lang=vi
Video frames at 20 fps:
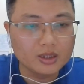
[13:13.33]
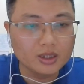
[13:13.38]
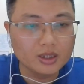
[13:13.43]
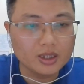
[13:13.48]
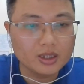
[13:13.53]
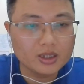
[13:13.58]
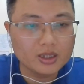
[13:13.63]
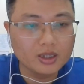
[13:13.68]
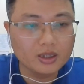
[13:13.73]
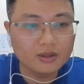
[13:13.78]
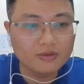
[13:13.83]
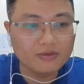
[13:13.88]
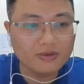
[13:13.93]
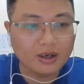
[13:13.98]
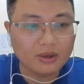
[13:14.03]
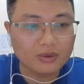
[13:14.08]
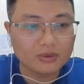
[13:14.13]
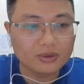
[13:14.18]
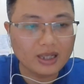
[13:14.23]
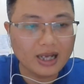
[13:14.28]
chứa xương
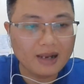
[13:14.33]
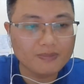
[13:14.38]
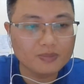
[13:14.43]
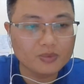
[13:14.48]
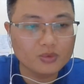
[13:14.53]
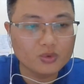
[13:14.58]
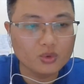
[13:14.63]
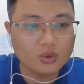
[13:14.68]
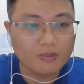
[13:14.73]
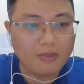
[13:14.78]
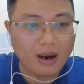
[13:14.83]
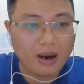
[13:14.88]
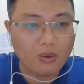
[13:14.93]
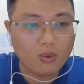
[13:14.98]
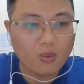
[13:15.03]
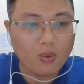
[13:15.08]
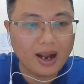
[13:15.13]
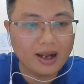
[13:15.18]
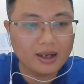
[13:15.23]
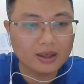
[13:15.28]
vào tháp chùa
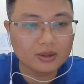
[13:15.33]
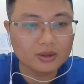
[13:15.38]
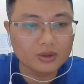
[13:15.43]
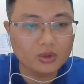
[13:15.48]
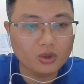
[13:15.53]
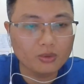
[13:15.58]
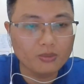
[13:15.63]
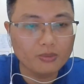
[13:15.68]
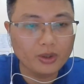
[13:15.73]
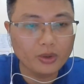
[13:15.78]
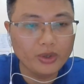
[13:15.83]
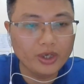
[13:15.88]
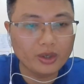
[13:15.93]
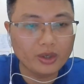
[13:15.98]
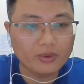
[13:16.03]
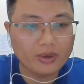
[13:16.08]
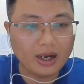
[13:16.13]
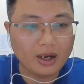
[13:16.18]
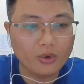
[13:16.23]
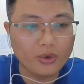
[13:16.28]
Bảo Quang, tôn miếu
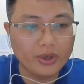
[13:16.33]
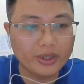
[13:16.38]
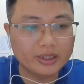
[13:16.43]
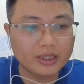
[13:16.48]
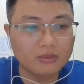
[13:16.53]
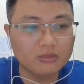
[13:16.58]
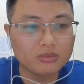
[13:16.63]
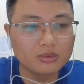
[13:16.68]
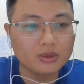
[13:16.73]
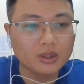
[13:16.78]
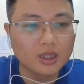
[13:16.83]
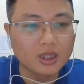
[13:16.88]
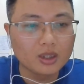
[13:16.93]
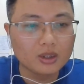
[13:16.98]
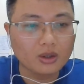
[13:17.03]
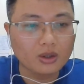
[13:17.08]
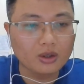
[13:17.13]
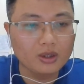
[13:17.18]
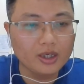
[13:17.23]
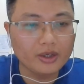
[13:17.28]
hiệu là Huệ Tông.
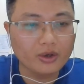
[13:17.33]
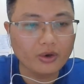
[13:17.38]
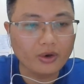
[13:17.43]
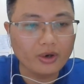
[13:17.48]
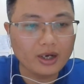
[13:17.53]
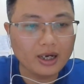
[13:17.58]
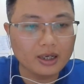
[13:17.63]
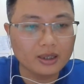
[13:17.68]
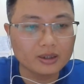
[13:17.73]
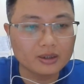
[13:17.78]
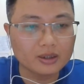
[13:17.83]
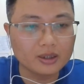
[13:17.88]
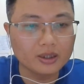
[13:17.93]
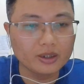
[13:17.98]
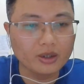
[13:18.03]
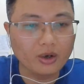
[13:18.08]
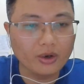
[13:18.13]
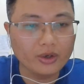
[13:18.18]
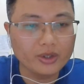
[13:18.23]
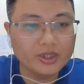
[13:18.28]
Có người nói rằng
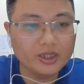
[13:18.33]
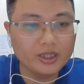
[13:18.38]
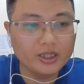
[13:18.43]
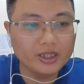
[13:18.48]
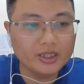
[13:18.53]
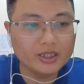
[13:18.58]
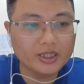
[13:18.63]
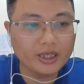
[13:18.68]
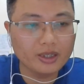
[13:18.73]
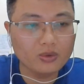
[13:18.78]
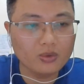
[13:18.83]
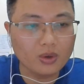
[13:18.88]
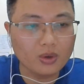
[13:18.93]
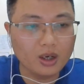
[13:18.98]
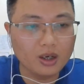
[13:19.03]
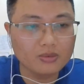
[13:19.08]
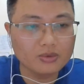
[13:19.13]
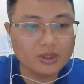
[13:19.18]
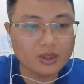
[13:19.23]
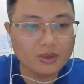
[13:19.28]
lời nói trước khi chết của
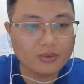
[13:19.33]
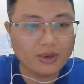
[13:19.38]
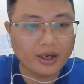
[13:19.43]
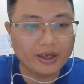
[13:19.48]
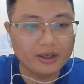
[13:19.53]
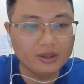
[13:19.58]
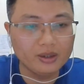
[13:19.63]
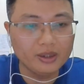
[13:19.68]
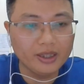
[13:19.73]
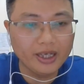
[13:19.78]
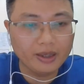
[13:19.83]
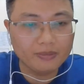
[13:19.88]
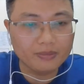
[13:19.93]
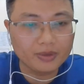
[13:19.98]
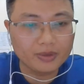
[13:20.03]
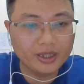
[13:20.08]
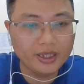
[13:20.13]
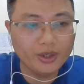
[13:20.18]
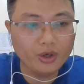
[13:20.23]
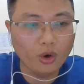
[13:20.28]
ông sau này ứng nghiệm
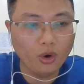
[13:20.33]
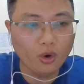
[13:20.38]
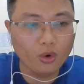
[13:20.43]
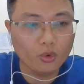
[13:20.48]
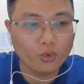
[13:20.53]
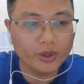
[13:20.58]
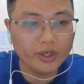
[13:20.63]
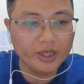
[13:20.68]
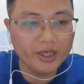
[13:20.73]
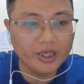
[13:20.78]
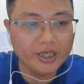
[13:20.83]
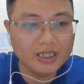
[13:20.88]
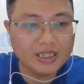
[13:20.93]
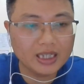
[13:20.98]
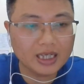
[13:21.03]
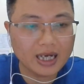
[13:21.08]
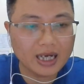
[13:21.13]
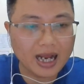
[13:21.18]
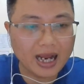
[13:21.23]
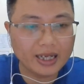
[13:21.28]
khi Hồ Quý Ni
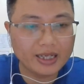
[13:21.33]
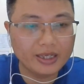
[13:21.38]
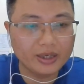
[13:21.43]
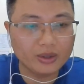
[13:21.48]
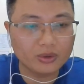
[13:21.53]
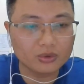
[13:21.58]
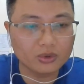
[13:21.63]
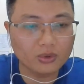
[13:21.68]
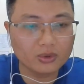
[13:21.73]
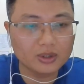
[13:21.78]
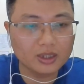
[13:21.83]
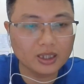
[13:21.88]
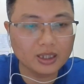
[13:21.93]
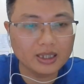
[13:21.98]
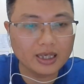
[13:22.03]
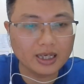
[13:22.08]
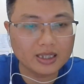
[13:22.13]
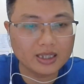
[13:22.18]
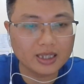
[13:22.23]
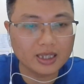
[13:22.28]
giết hại nhiều tôn
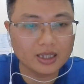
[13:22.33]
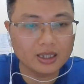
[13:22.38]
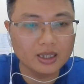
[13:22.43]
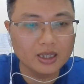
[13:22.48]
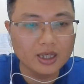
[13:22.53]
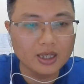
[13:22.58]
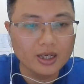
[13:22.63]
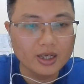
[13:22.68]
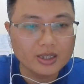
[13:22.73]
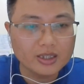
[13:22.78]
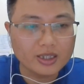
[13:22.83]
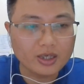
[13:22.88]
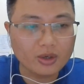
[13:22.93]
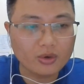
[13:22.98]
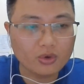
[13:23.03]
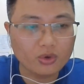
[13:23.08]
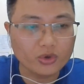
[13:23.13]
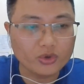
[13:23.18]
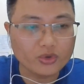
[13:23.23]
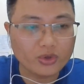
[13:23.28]
thất nhà Trần,
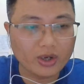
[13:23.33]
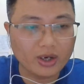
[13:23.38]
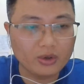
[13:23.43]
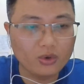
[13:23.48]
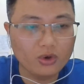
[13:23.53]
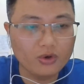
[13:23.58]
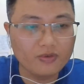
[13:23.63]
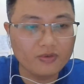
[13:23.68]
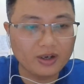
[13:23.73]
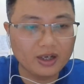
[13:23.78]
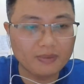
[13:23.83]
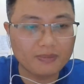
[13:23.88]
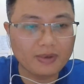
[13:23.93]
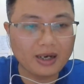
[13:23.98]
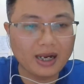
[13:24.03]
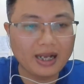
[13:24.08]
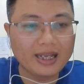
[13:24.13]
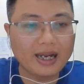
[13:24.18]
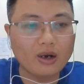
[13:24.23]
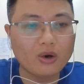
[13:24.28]
sau rồi xoán ngôi và lập
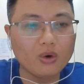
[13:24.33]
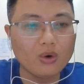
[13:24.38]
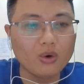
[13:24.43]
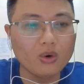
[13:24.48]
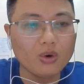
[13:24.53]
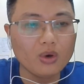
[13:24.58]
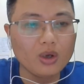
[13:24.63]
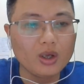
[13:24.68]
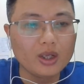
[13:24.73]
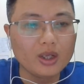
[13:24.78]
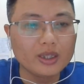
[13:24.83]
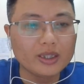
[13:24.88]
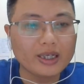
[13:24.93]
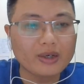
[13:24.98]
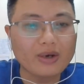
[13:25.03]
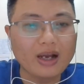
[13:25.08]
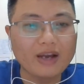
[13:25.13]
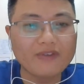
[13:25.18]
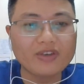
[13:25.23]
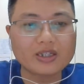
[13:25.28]
ra nhà Hồ.
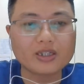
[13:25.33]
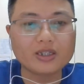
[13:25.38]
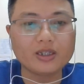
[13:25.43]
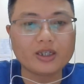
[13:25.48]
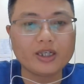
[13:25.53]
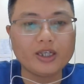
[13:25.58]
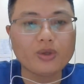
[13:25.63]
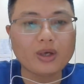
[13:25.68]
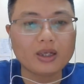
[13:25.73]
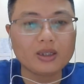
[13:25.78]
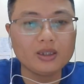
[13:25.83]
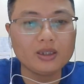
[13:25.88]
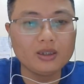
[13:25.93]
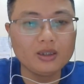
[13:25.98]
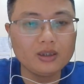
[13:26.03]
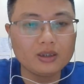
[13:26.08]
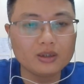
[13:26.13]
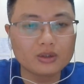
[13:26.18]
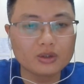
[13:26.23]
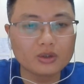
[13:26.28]
Theo Đại Việt Sử Ký Toàn
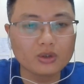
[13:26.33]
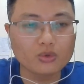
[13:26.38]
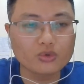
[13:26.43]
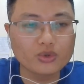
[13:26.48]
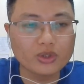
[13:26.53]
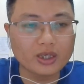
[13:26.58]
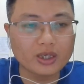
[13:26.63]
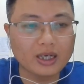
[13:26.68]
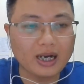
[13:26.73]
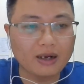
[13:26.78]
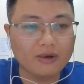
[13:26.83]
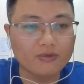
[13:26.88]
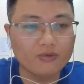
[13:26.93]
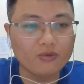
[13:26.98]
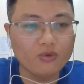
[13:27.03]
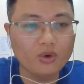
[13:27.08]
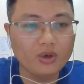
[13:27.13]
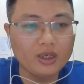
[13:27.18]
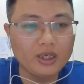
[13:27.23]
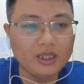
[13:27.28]
Thư, tục truyền rằng
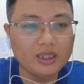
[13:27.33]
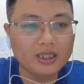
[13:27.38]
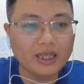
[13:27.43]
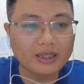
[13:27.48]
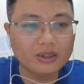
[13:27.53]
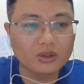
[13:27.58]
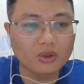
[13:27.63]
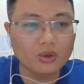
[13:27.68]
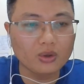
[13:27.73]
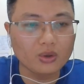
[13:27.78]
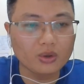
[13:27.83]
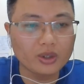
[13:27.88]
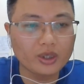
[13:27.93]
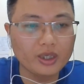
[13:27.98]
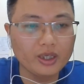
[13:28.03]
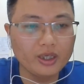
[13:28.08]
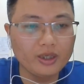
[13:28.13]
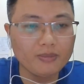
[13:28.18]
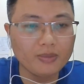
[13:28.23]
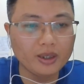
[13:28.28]
vua Lý Thái Tổ
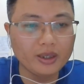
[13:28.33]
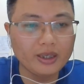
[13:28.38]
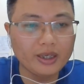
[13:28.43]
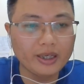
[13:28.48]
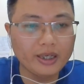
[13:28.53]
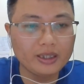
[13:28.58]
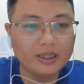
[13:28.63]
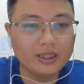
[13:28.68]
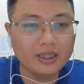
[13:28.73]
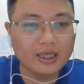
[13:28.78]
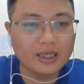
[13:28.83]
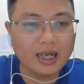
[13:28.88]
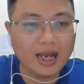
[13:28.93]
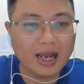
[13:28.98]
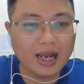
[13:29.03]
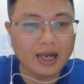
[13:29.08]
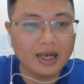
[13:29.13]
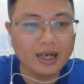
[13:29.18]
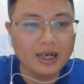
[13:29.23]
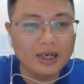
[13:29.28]
khi mới nên thiên
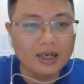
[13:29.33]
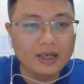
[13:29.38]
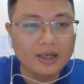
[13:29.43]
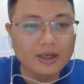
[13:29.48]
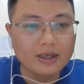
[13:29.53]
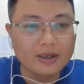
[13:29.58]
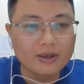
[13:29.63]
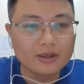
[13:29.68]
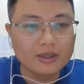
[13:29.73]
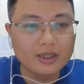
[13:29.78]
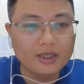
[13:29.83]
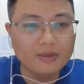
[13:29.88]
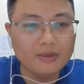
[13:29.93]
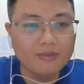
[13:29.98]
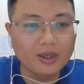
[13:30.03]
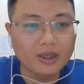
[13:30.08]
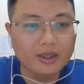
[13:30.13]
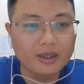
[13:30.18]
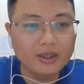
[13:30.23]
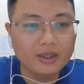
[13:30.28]
hạ, khi
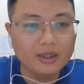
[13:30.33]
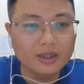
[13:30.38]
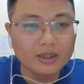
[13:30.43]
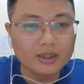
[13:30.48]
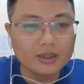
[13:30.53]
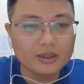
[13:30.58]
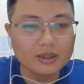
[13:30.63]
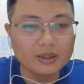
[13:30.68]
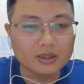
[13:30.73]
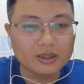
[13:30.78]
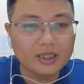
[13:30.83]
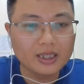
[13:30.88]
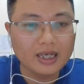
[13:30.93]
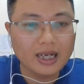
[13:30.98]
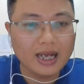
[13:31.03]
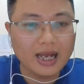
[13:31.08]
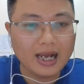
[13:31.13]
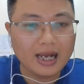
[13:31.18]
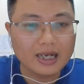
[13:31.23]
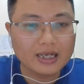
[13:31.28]
mới được
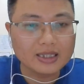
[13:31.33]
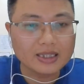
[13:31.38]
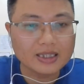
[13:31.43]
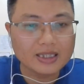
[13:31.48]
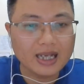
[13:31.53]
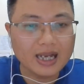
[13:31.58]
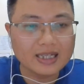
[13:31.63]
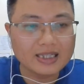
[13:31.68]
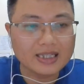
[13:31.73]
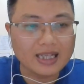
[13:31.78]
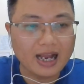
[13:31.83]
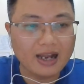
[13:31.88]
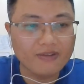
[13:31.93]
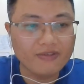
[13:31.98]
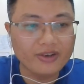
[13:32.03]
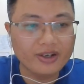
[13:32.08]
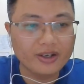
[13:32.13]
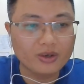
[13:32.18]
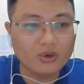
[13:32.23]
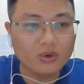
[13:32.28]
thiên hạ, xa
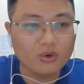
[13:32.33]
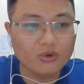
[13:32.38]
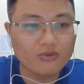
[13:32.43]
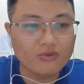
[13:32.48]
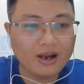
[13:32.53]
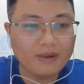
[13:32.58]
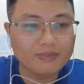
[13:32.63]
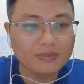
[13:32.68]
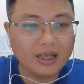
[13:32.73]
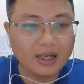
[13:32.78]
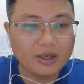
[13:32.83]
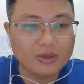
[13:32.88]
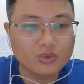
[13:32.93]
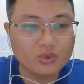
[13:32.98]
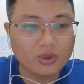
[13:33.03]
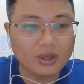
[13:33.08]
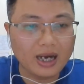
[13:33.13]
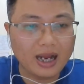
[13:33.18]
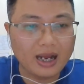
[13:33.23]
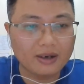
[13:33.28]
giá về cổ Pháp tại
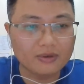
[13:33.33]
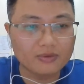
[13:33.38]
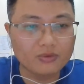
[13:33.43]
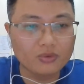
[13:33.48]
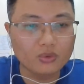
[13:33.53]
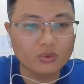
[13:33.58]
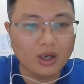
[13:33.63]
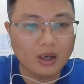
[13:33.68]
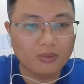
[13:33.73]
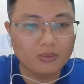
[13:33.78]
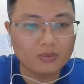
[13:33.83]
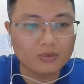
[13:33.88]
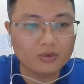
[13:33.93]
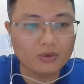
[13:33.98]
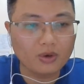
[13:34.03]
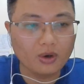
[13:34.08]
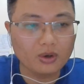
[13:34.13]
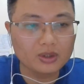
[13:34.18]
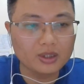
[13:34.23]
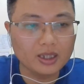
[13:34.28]
chùa nàng Phù Độc,
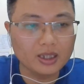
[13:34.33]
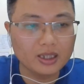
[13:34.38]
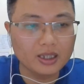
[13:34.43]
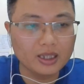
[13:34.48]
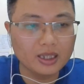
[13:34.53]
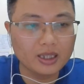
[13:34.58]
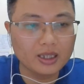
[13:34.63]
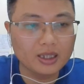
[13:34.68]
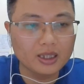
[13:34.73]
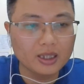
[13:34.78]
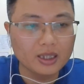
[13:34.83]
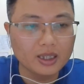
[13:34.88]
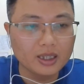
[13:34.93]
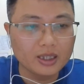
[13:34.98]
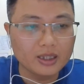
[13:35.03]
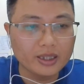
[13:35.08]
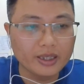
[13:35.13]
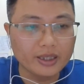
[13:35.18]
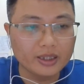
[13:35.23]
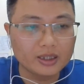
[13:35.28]
có thần nhân
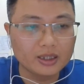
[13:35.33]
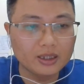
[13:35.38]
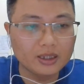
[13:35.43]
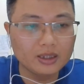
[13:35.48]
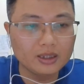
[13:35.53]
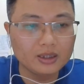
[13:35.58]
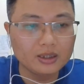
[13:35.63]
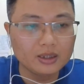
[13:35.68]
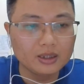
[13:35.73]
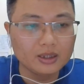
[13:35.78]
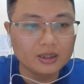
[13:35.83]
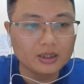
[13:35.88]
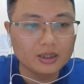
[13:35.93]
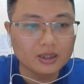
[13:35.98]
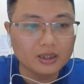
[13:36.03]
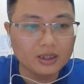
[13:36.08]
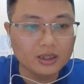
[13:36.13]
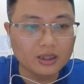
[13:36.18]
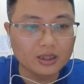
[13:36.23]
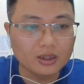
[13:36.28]
đề thơ
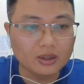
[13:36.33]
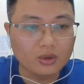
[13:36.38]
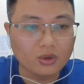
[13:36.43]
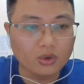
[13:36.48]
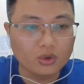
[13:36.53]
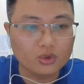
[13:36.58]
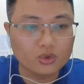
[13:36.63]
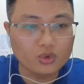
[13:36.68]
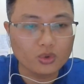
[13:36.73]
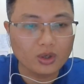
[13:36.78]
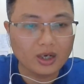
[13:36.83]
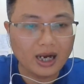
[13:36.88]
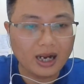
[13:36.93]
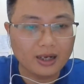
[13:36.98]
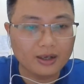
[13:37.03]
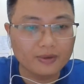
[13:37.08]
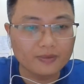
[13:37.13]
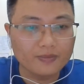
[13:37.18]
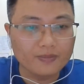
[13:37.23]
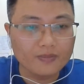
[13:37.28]
ở cột chùa
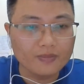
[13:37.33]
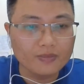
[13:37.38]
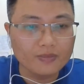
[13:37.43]
rằng